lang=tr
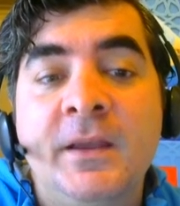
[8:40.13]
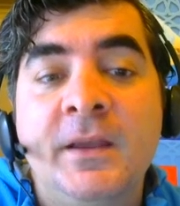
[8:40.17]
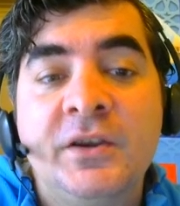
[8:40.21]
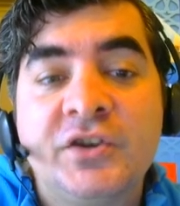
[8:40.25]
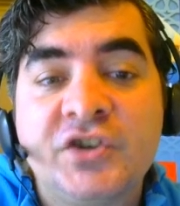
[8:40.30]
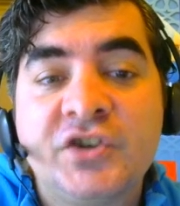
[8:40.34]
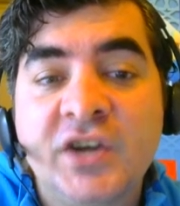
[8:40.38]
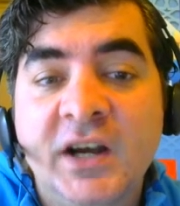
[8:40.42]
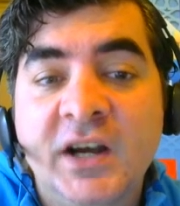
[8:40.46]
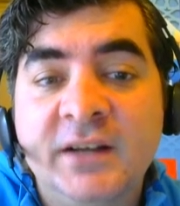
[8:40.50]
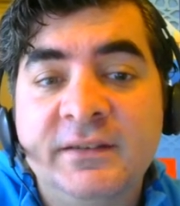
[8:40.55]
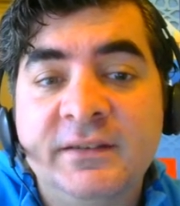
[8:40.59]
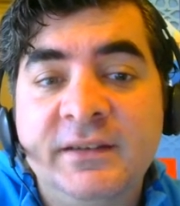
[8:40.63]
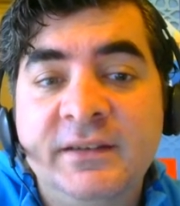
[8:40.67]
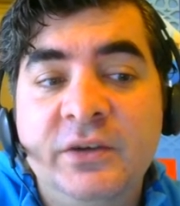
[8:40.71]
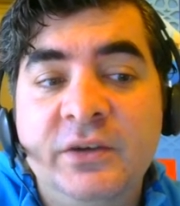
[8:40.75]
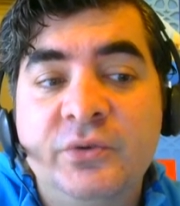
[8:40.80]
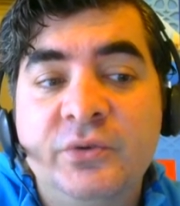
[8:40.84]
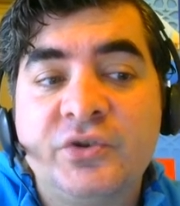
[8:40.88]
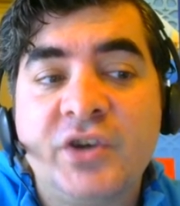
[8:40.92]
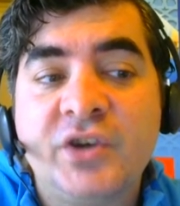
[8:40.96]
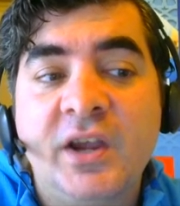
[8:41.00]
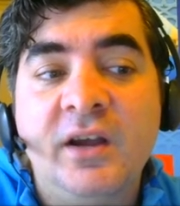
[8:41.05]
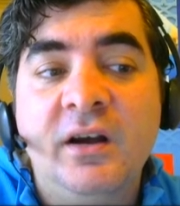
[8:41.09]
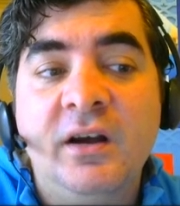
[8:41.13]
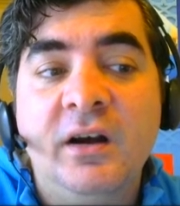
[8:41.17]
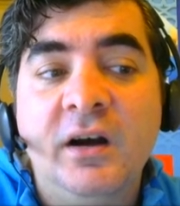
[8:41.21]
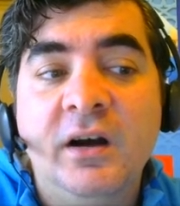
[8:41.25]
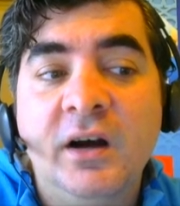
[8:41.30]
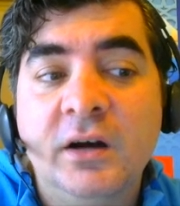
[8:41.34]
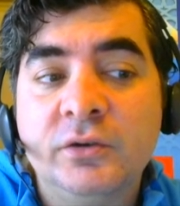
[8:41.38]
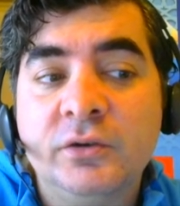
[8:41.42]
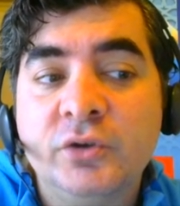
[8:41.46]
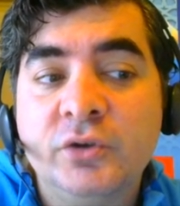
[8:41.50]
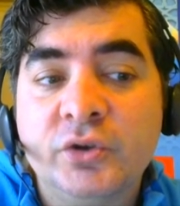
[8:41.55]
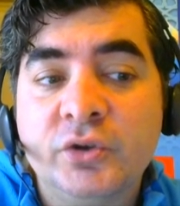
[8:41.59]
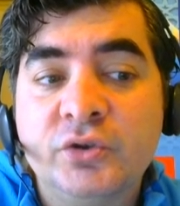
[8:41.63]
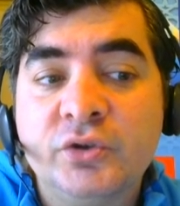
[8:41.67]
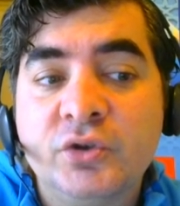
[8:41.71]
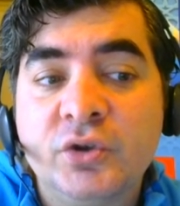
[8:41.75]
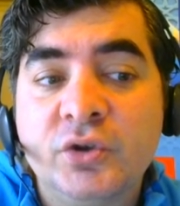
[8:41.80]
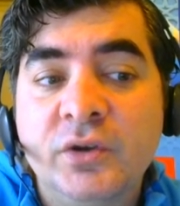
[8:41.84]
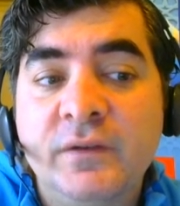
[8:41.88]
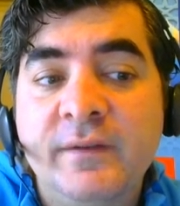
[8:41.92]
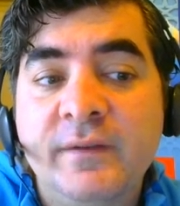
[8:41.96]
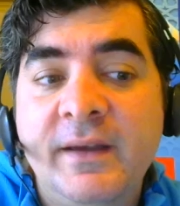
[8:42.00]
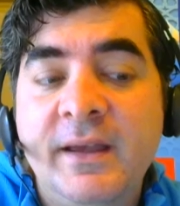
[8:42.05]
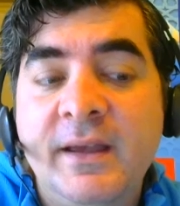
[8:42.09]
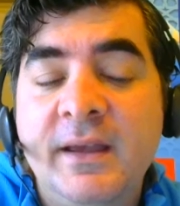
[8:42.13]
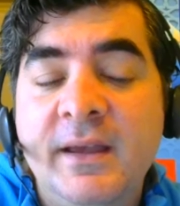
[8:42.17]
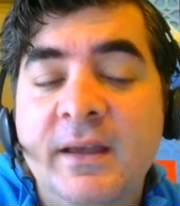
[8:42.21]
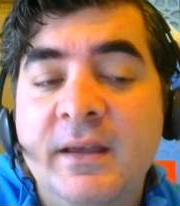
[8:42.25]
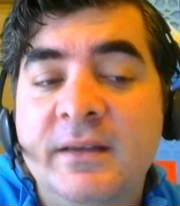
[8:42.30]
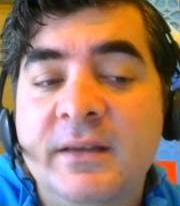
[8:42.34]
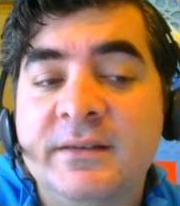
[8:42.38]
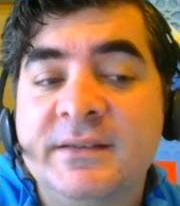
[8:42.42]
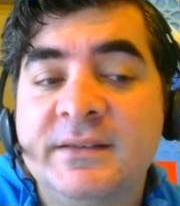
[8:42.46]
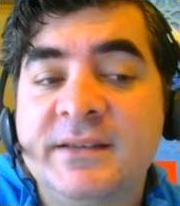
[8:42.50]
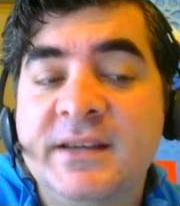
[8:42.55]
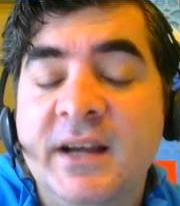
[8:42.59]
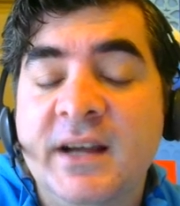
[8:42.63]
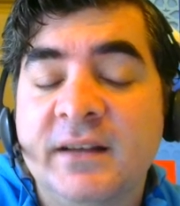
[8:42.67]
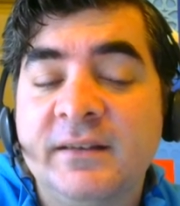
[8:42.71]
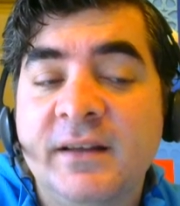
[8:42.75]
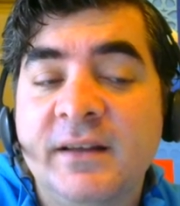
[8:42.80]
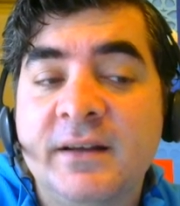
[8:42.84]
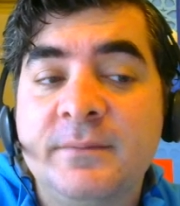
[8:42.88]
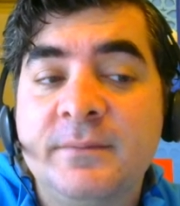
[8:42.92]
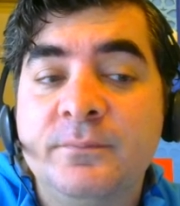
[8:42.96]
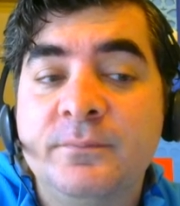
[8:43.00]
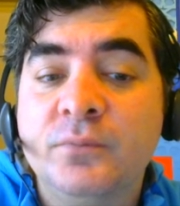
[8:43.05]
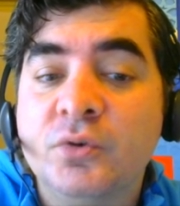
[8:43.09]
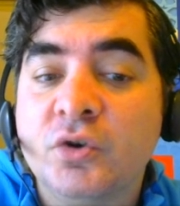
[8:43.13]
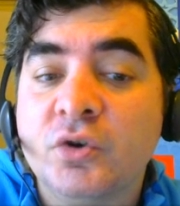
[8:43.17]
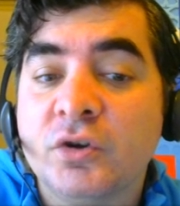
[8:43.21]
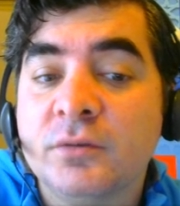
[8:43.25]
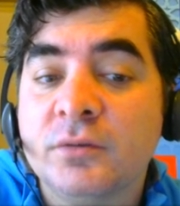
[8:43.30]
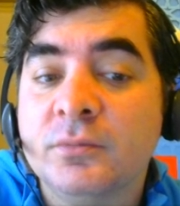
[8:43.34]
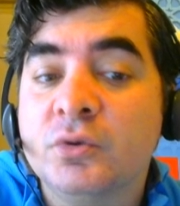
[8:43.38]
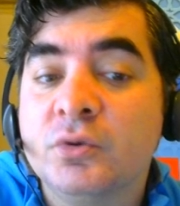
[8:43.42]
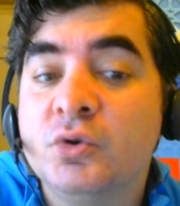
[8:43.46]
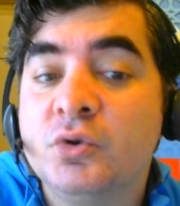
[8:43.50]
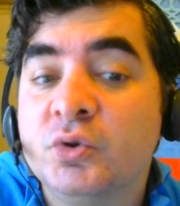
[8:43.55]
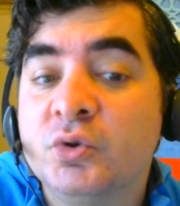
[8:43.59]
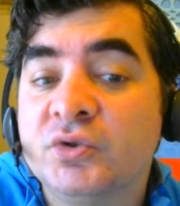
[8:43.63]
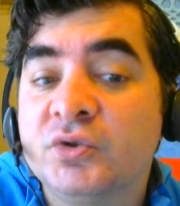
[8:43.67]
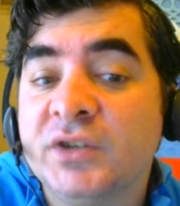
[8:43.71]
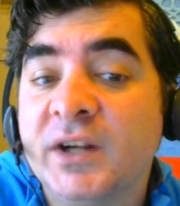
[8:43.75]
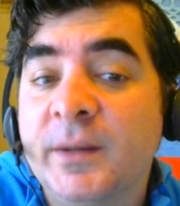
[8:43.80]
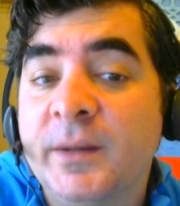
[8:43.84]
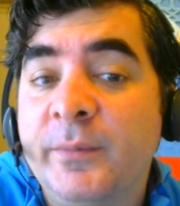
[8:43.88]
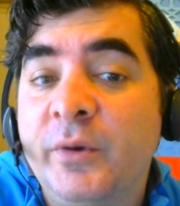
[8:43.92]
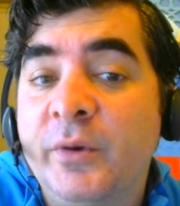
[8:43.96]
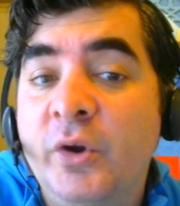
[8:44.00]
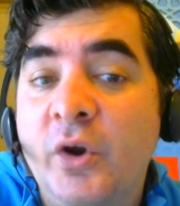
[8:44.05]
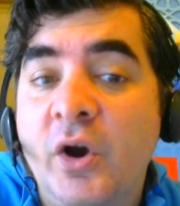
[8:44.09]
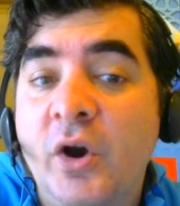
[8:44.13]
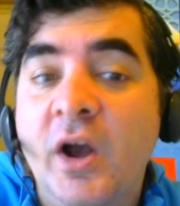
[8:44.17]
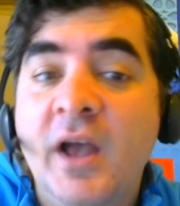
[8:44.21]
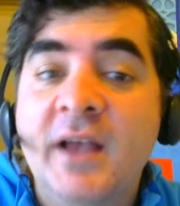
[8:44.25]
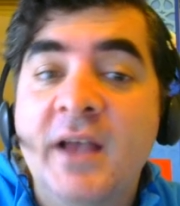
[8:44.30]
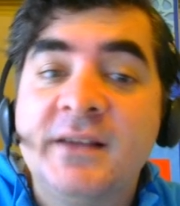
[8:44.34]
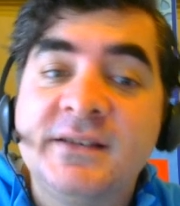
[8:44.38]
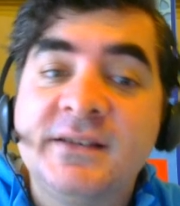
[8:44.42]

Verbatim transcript: Şah D3'e A4 ve siyahlar bu konumu kurtarabiliyor.